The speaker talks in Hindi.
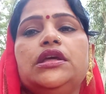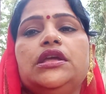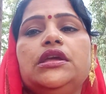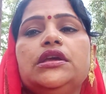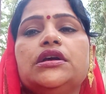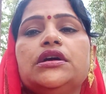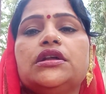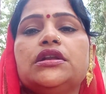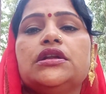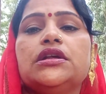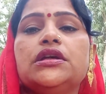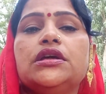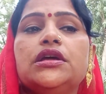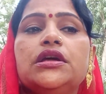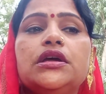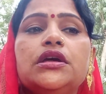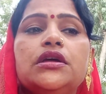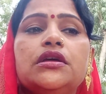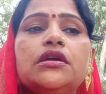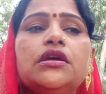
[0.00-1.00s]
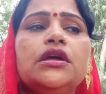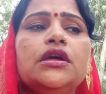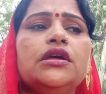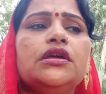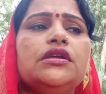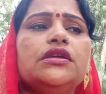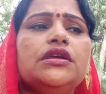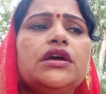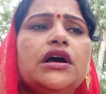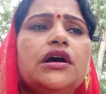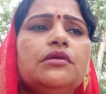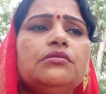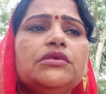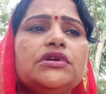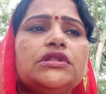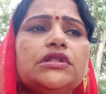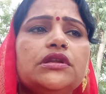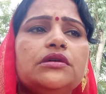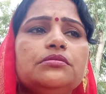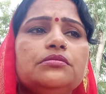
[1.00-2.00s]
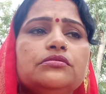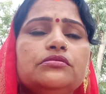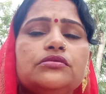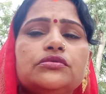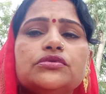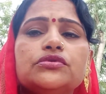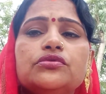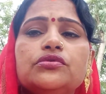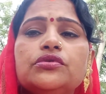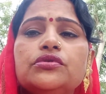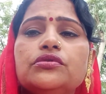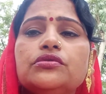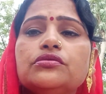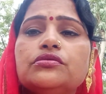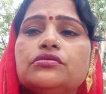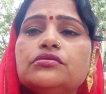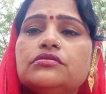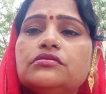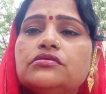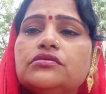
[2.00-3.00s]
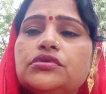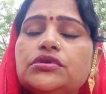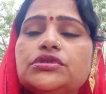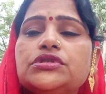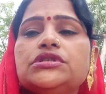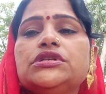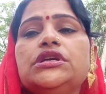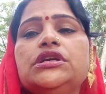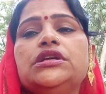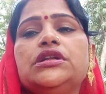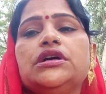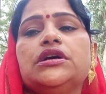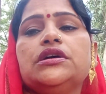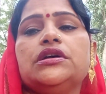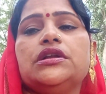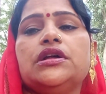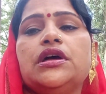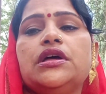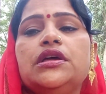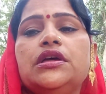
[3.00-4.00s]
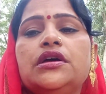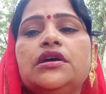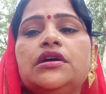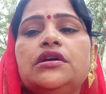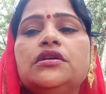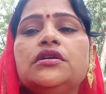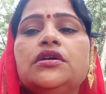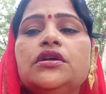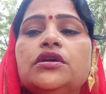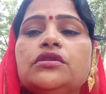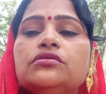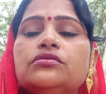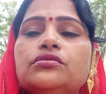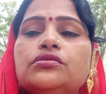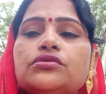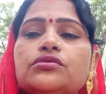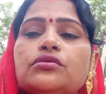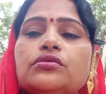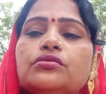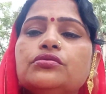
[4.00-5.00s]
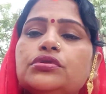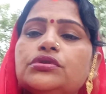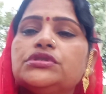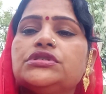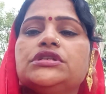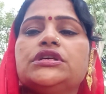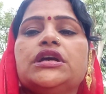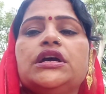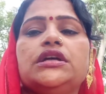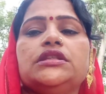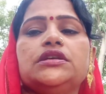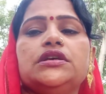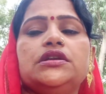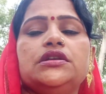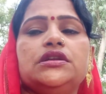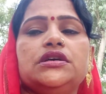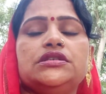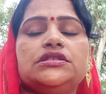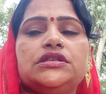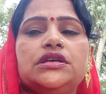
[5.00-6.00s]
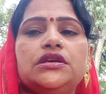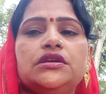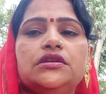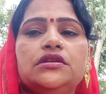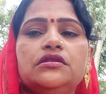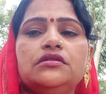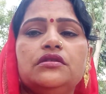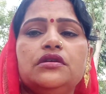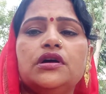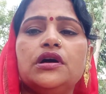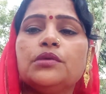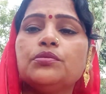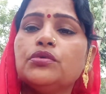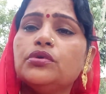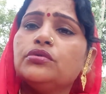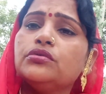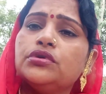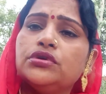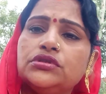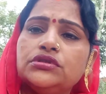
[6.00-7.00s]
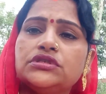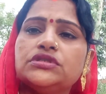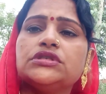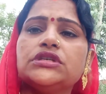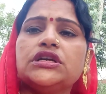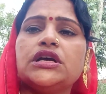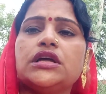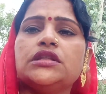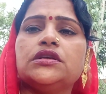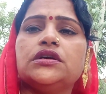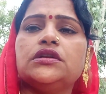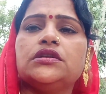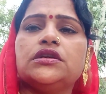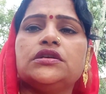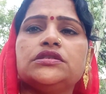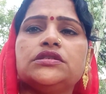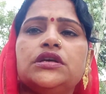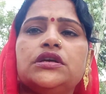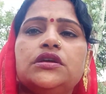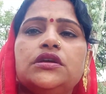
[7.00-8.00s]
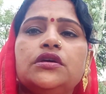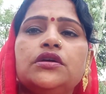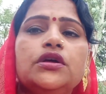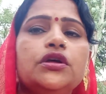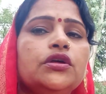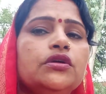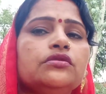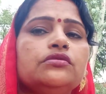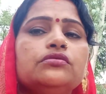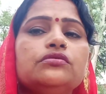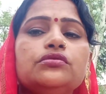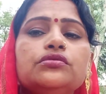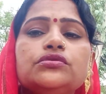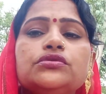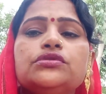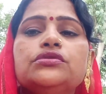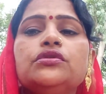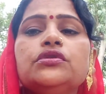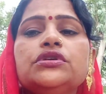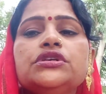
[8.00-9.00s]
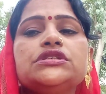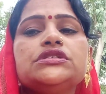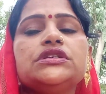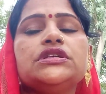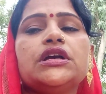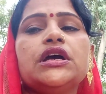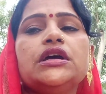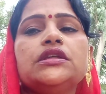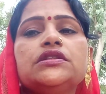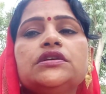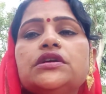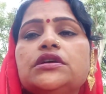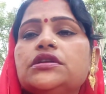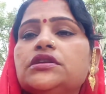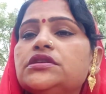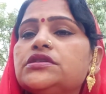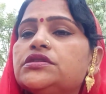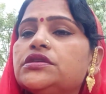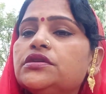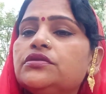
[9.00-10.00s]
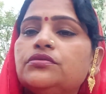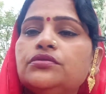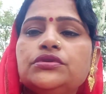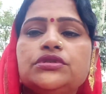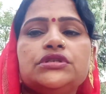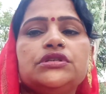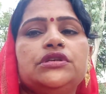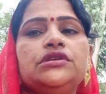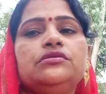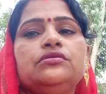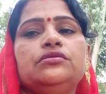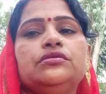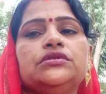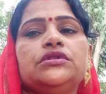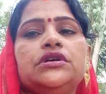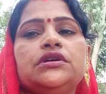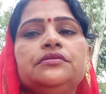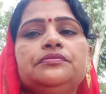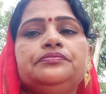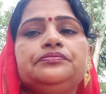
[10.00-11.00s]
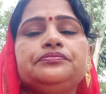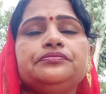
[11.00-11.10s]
नहीं कर रहे हैं या मतलब उसको खुश नहीं रख रहे हैं तो उसको खुद शिकायत करना चाहिए हमको खुद शिकायत करना चाहिए दूसरों की शिकायत करने से कुछ नहीं होता